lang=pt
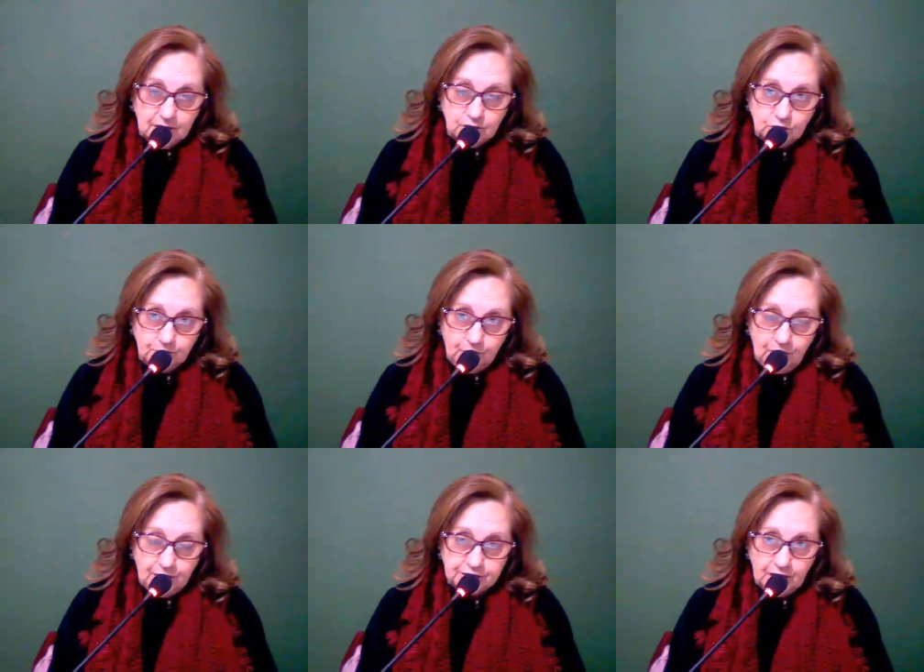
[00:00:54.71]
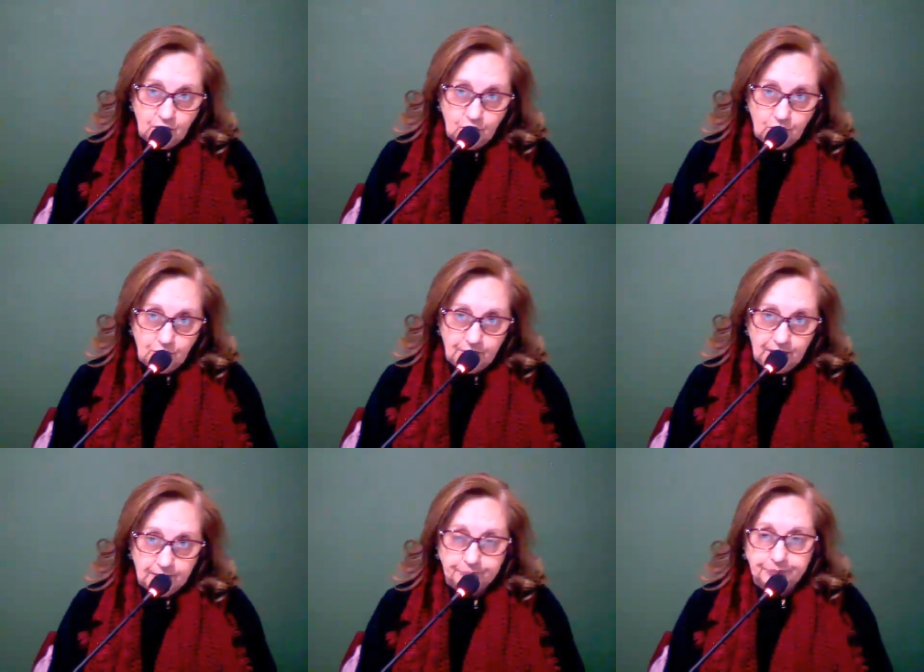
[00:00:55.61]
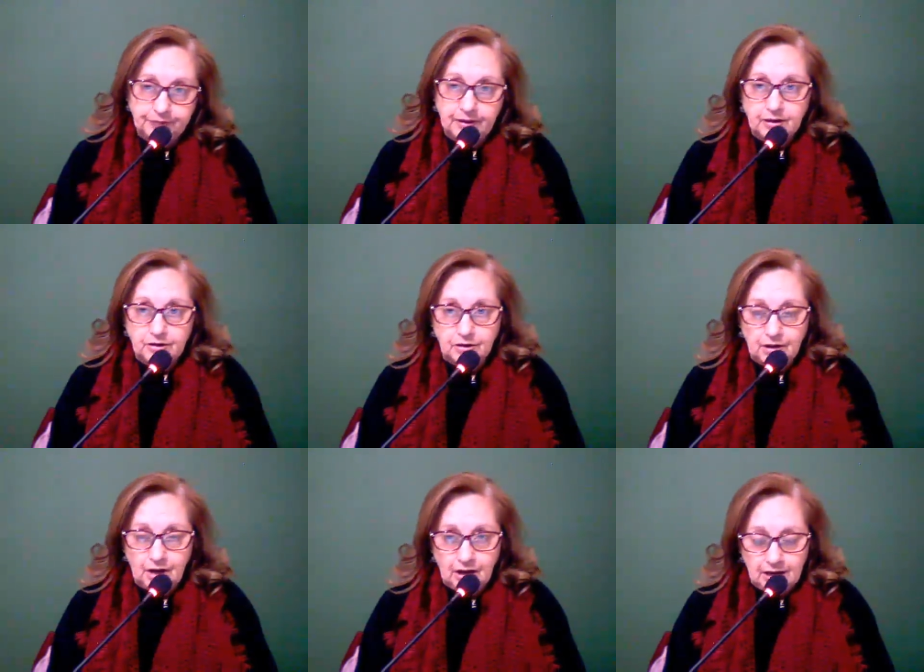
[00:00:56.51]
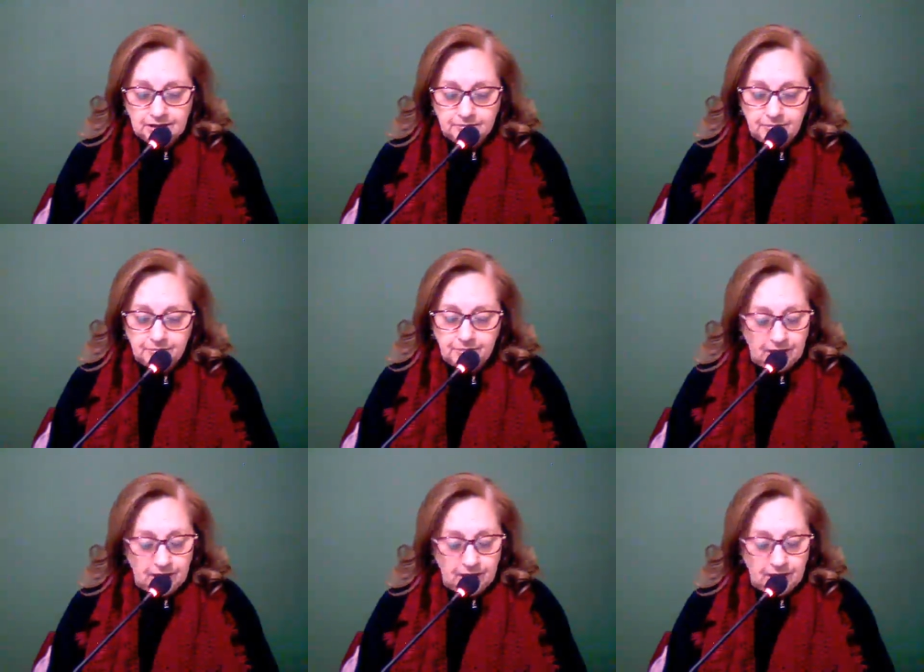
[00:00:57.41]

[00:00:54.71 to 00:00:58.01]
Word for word: suporte arroba SB,